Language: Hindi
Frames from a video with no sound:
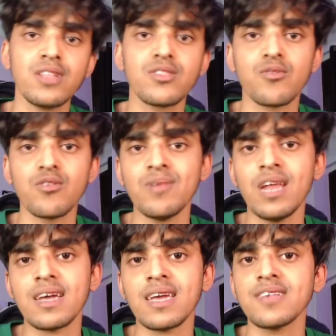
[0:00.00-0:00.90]
तो कुल मिला
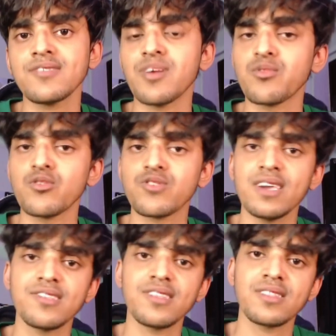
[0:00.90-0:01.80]
के शब्दों से ही
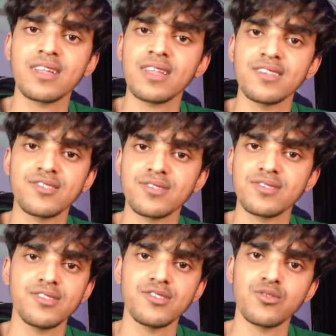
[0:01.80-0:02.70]
जीतना था इस
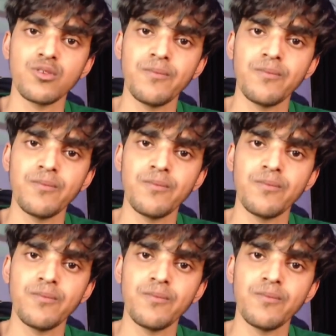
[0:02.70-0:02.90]
चीज को